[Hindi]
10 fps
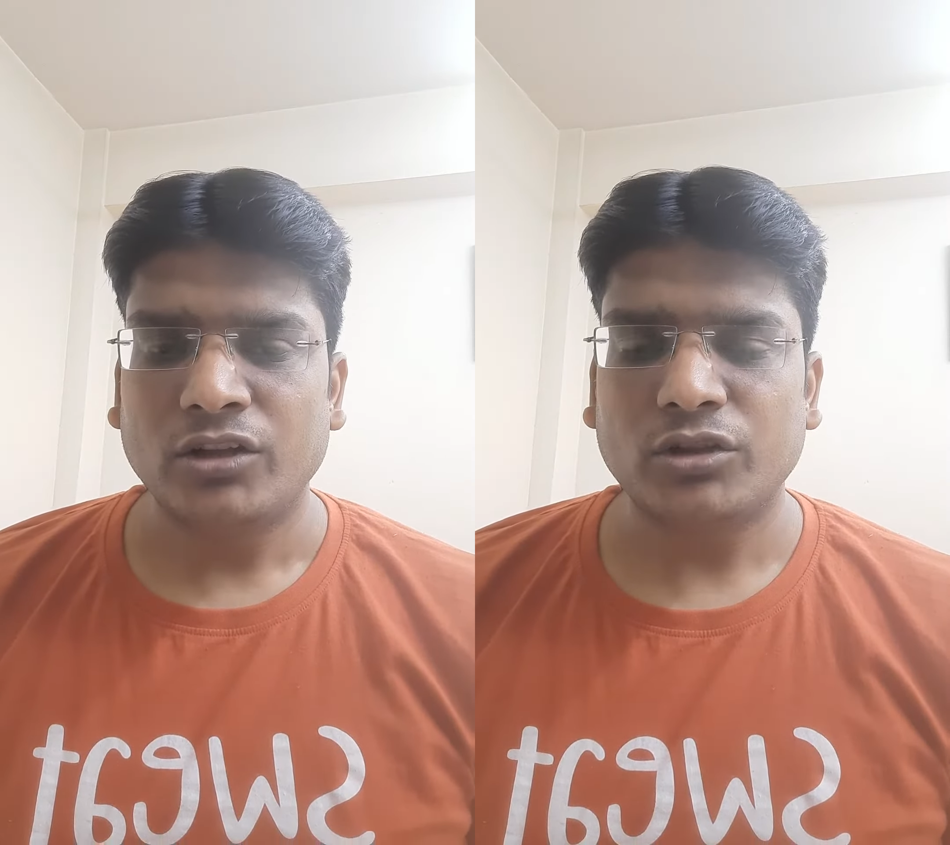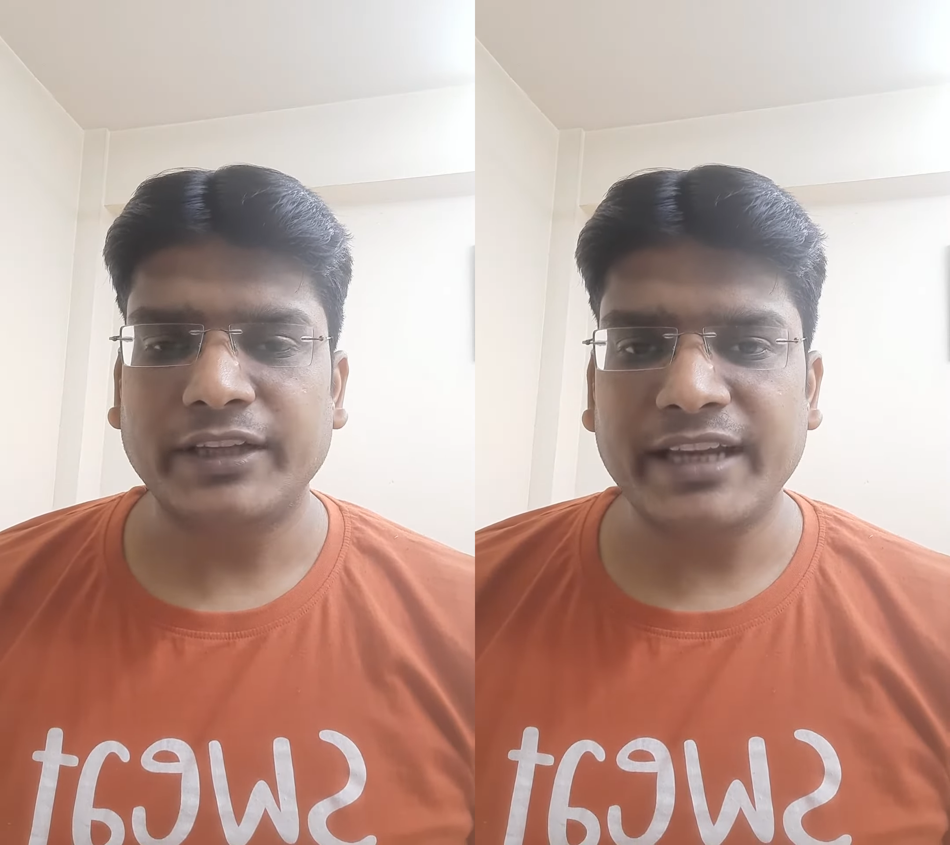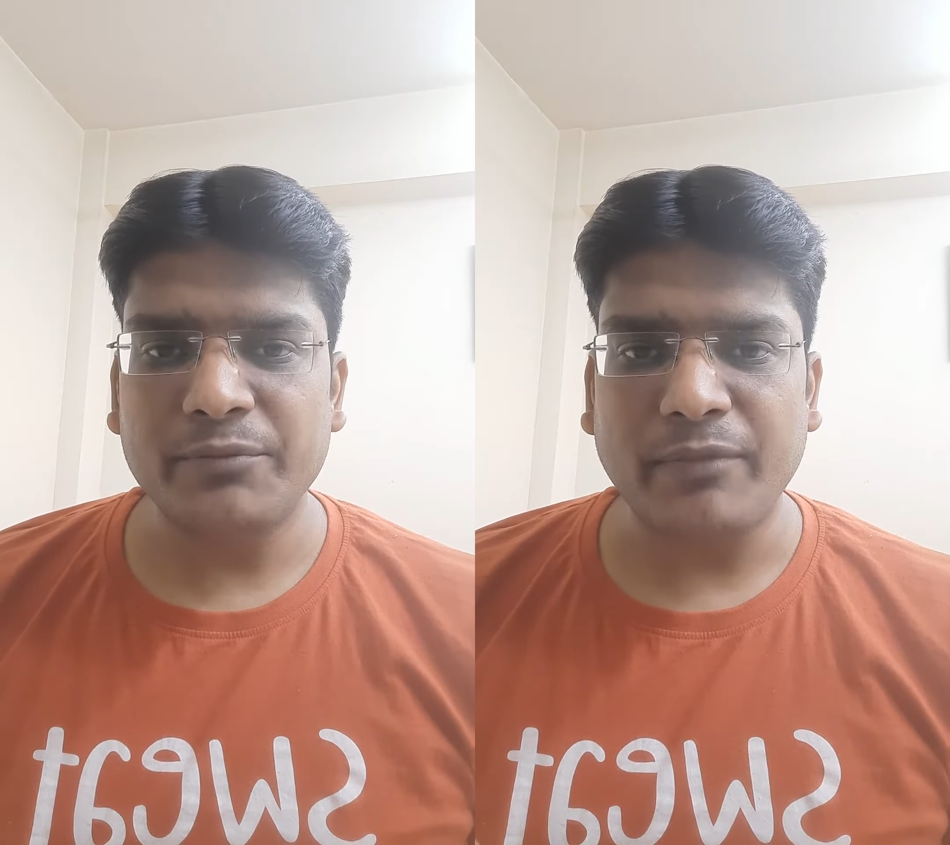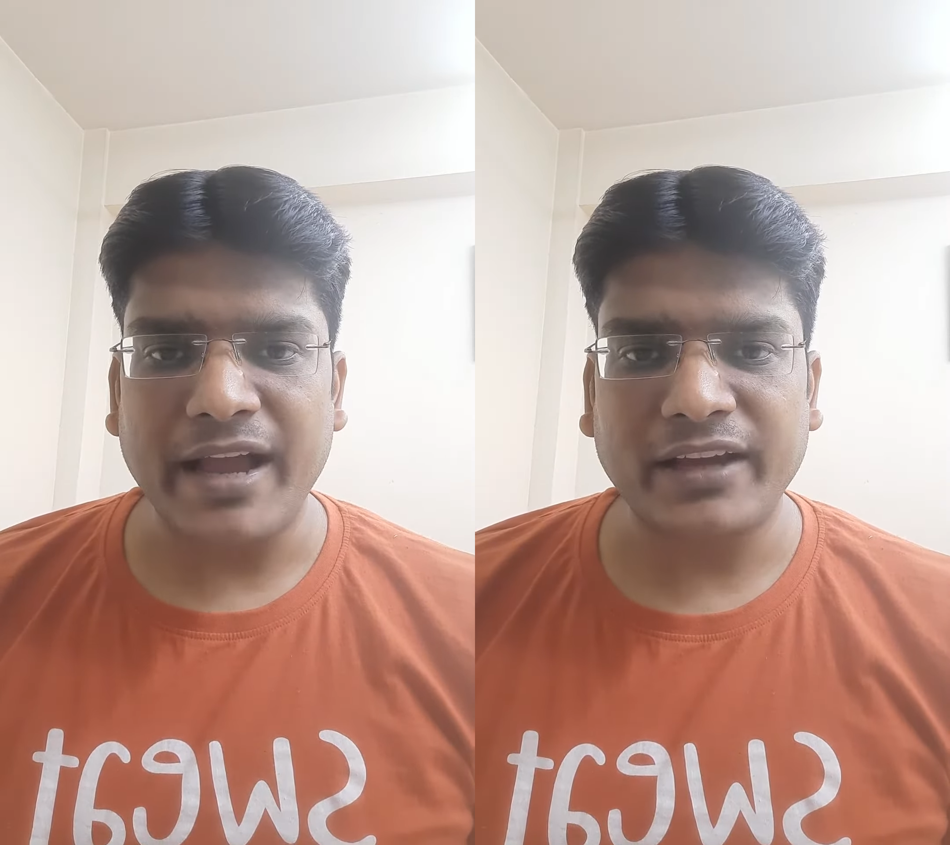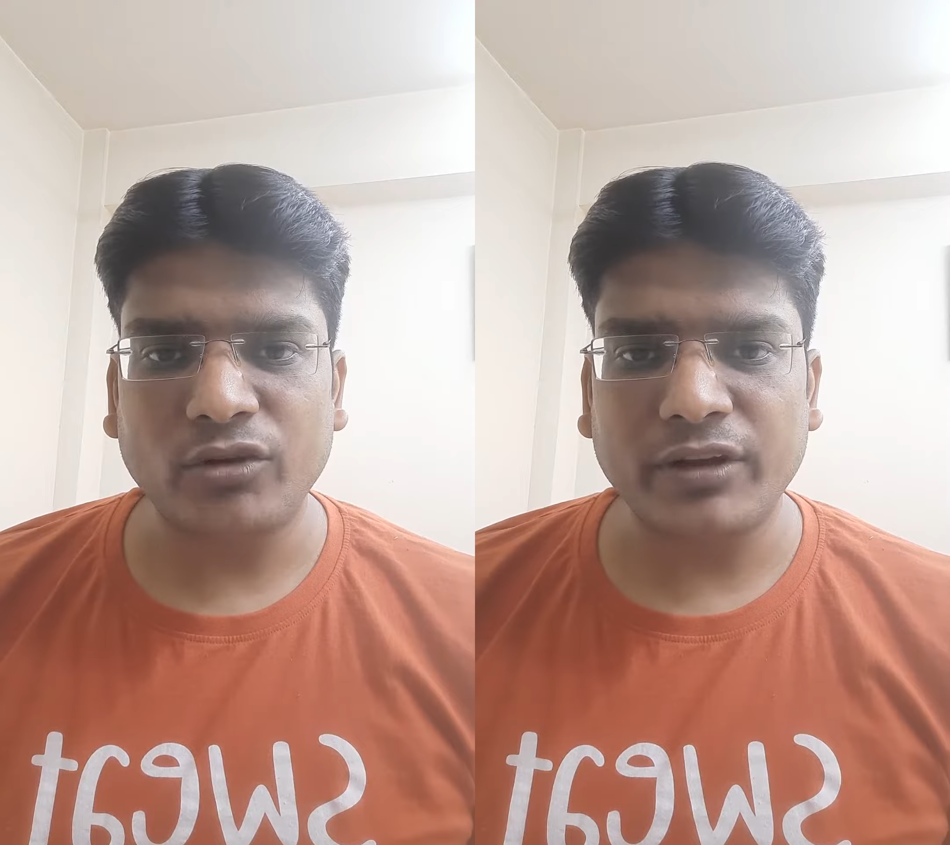तो देखिए
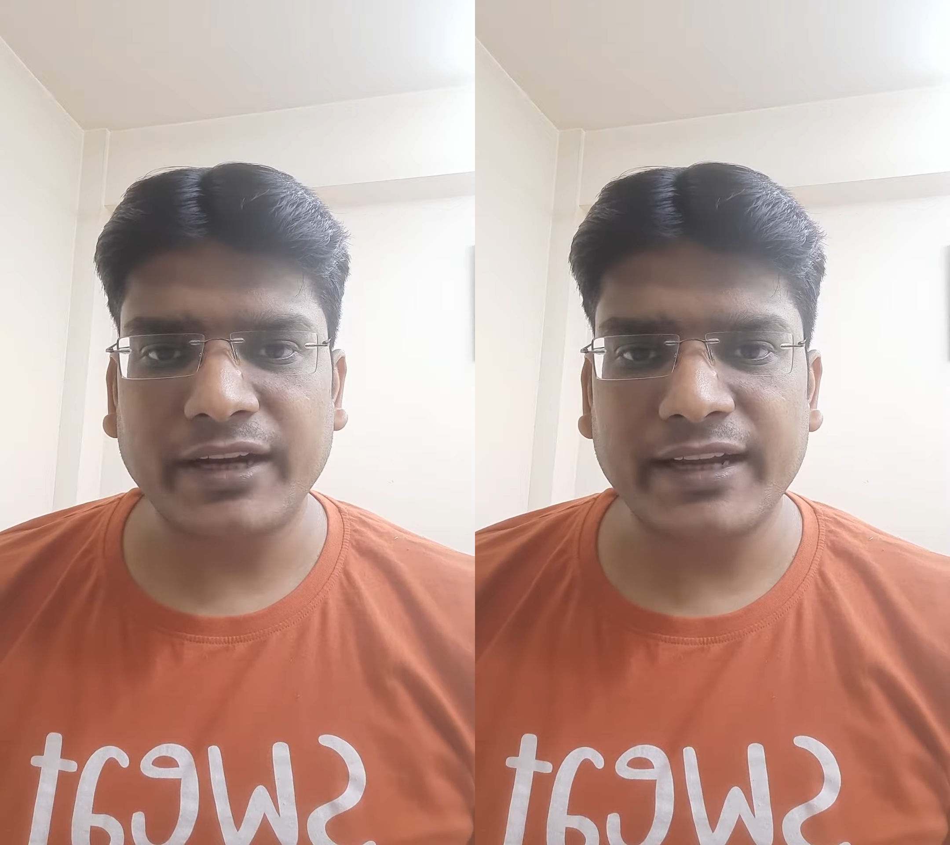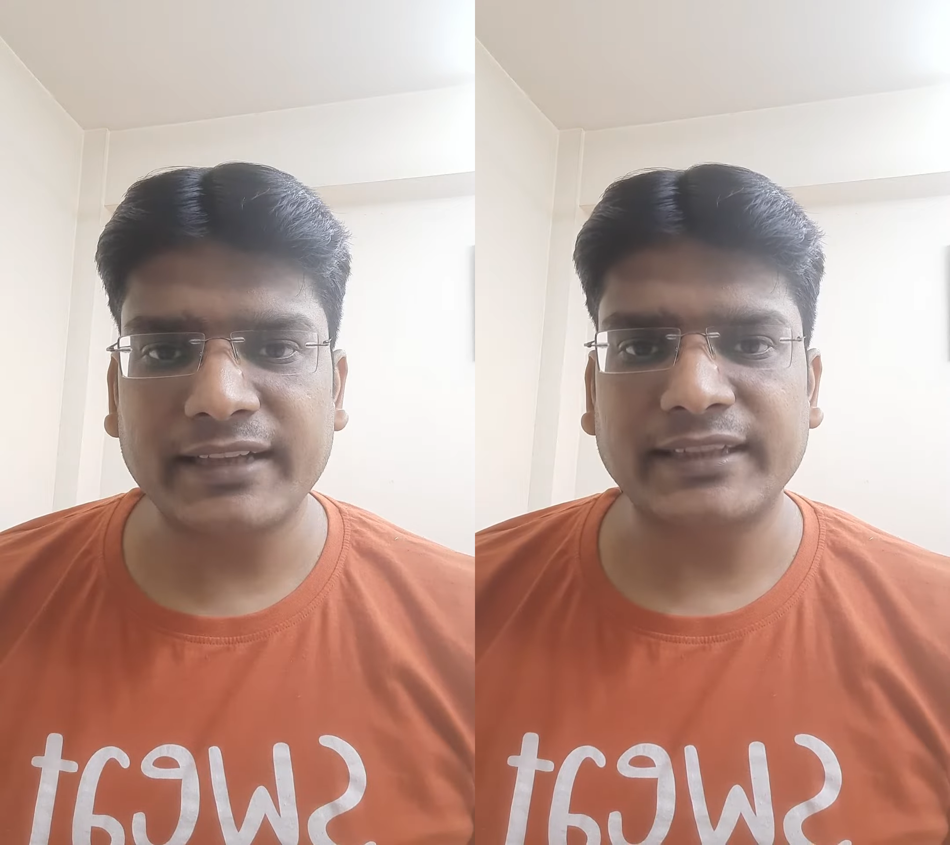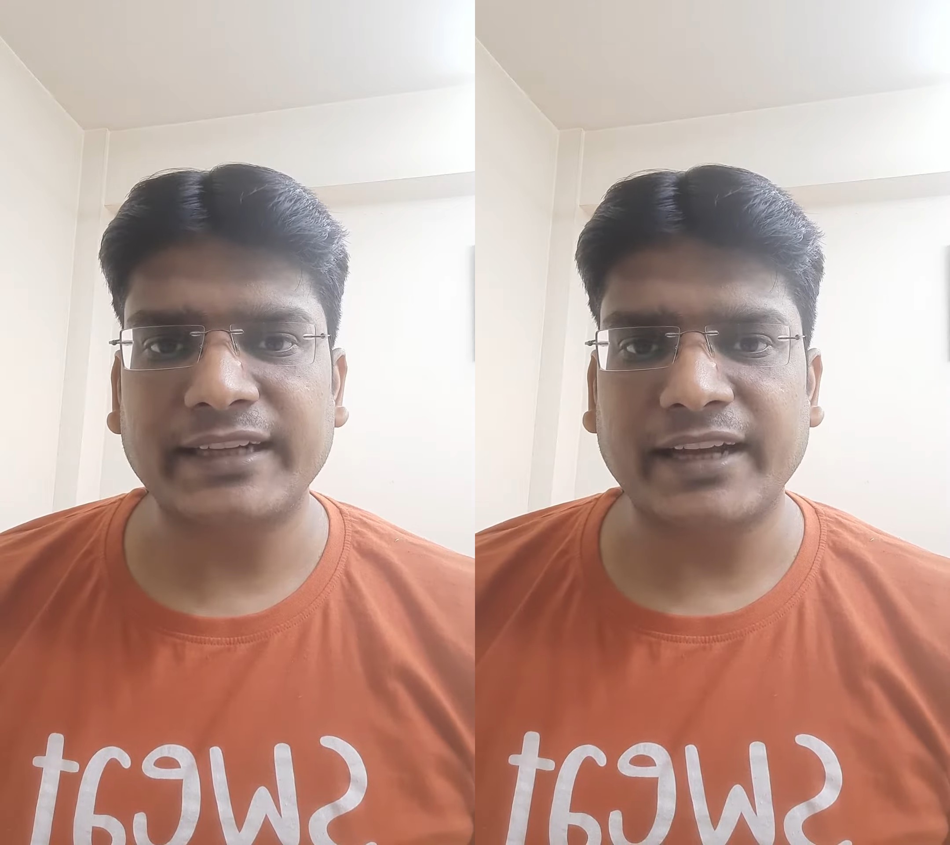माइक्रो इरीगेशन